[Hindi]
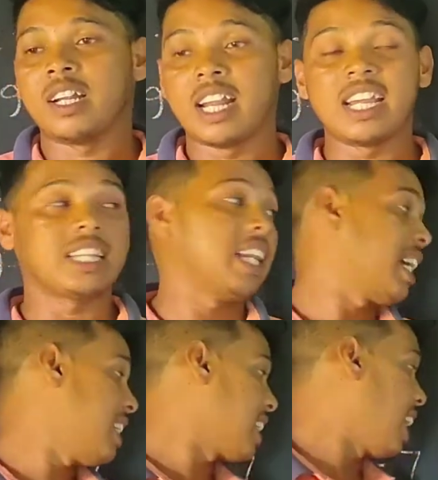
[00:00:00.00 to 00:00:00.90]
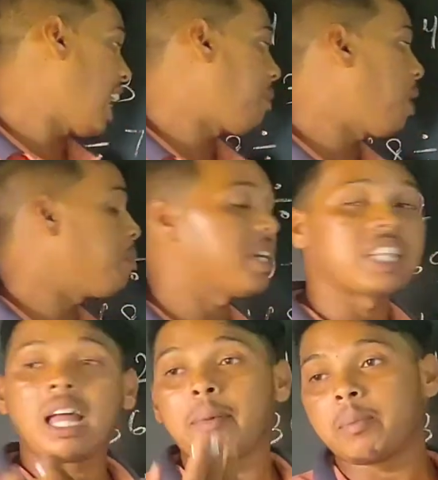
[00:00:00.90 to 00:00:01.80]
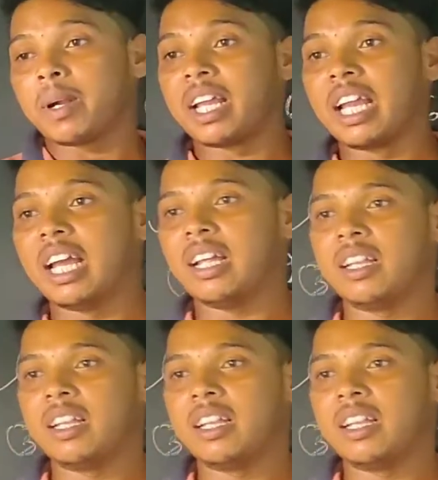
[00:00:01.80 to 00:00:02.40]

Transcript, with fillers: नहीं, आता लेकिन इसका लगभग में कितना बार पढ़ेंगे